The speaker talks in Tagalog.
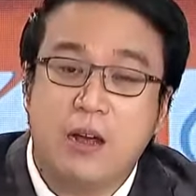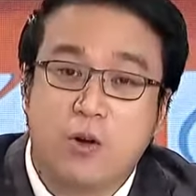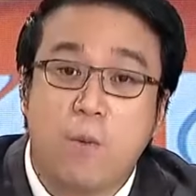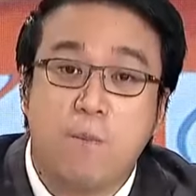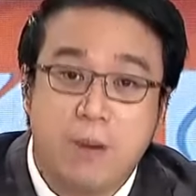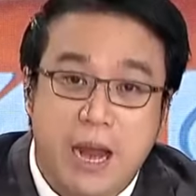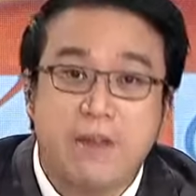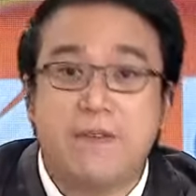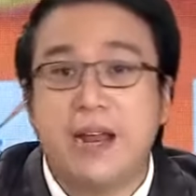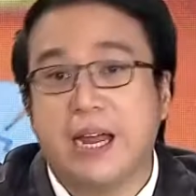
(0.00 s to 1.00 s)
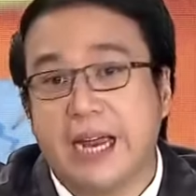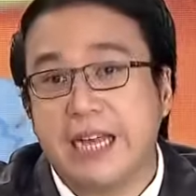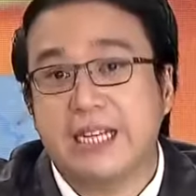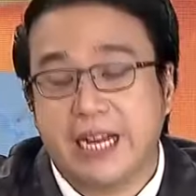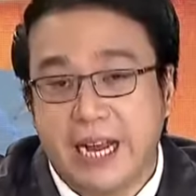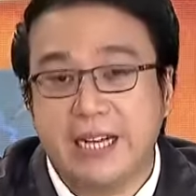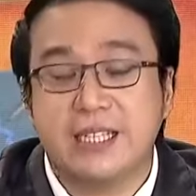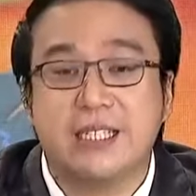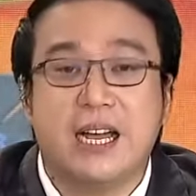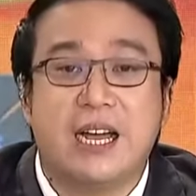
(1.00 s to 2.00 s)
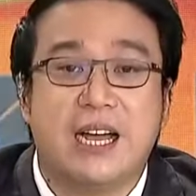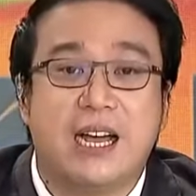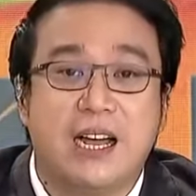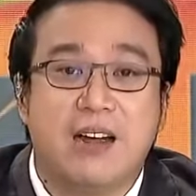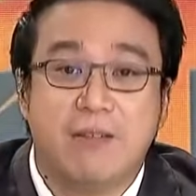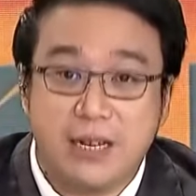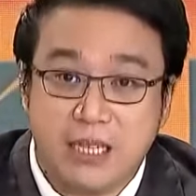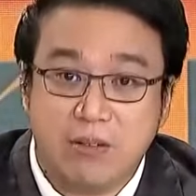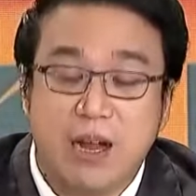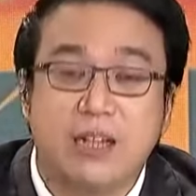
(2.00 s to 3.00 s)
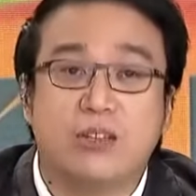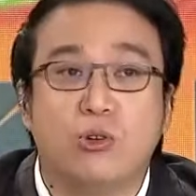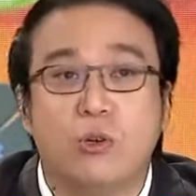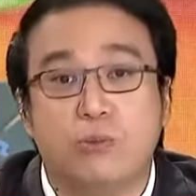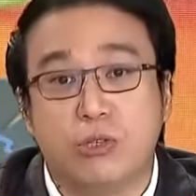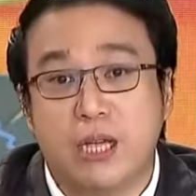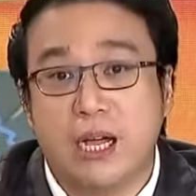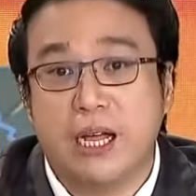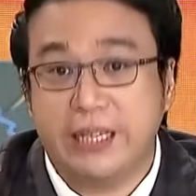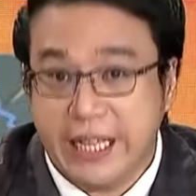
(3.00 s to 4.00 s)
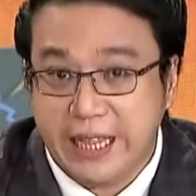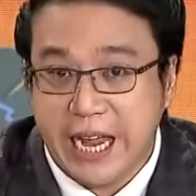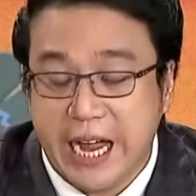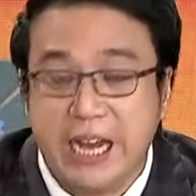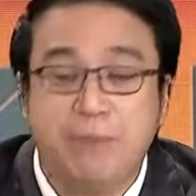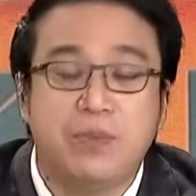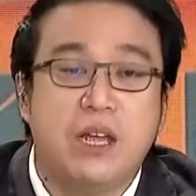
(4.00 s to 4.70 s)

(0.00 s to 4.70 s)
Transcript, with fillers: complaint, file a case against the restaurant doon po sa DTI